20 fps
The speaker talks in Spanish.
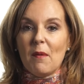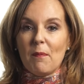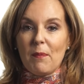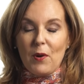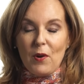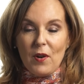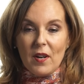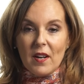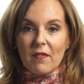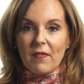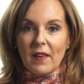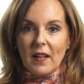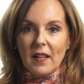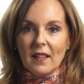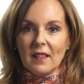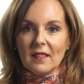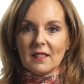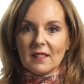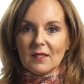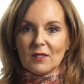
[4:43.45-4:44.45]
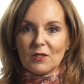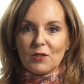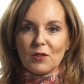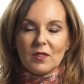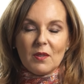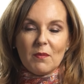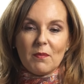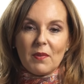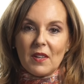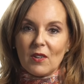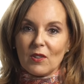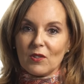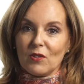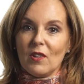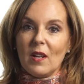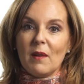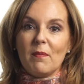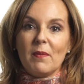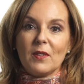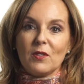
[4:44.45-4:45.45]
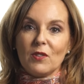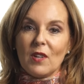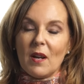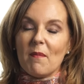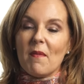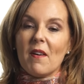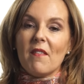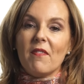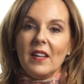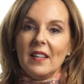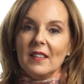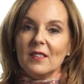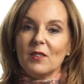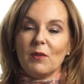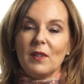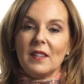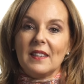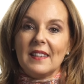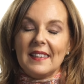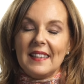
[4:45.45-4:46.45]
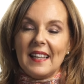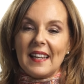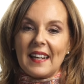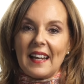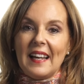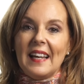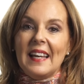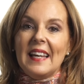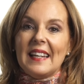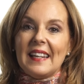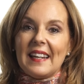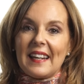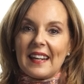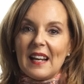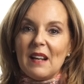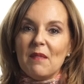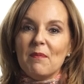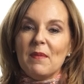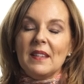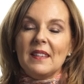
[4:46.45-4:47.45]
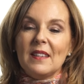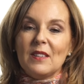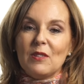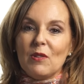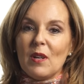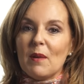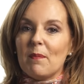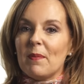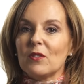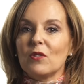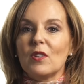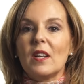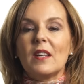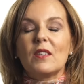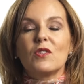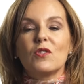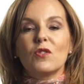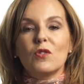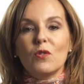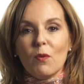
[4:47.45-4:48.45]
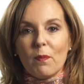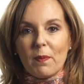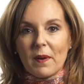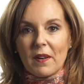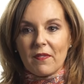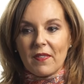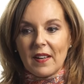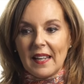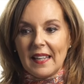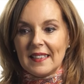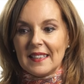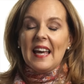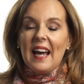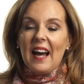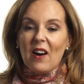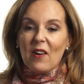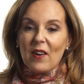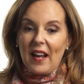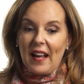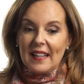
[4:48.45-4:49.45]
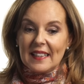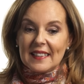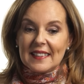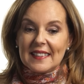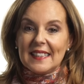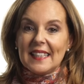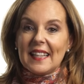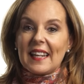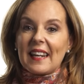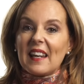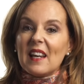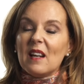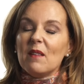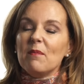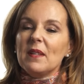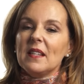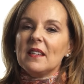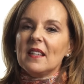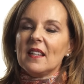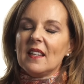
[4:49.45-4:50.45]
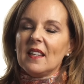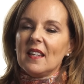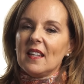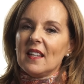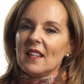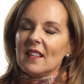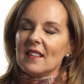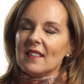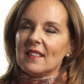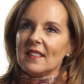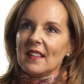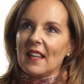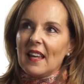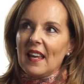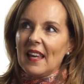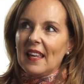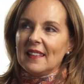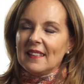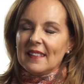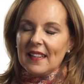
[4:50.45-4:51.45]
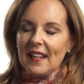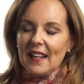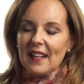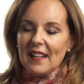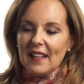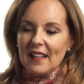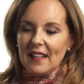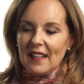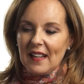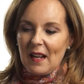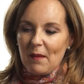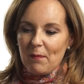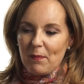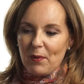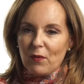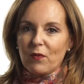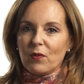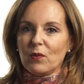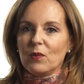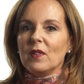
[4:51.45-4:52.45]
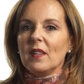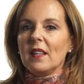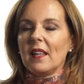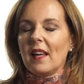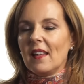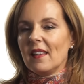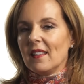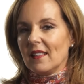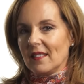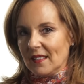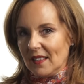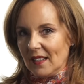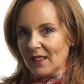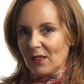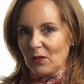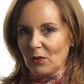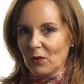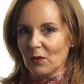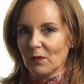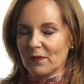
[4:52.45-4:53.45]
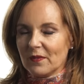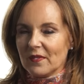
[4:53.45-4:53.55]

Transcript: ¿pero eres feliz? Yo siempre digo, soy la persona más feliz sobre esta tierra. Realmente soy una persona súper feliz. Ahora, si realmente quieres entrar en la profundidad de ser tú,